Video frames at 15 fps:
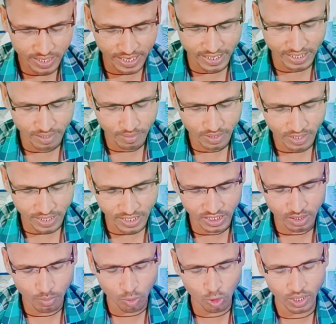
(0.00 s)
किट
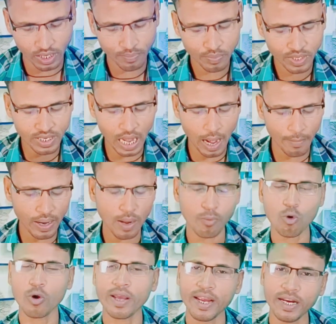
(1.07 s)
किस्ट मूड यहां पर
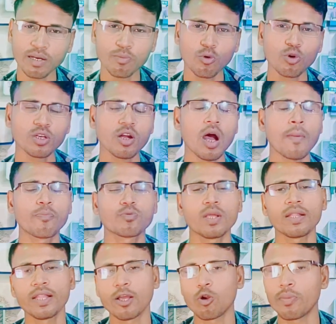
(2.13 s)
आपको किट मूड
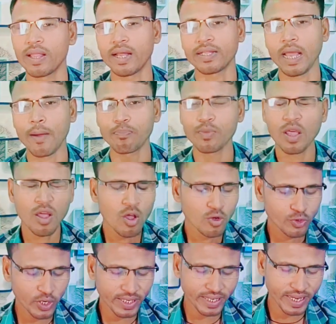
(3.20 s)
ऑप्शन देखने मिल जाता है
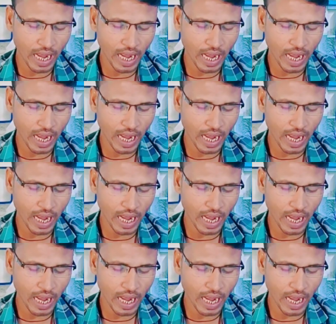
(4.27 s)
जो कि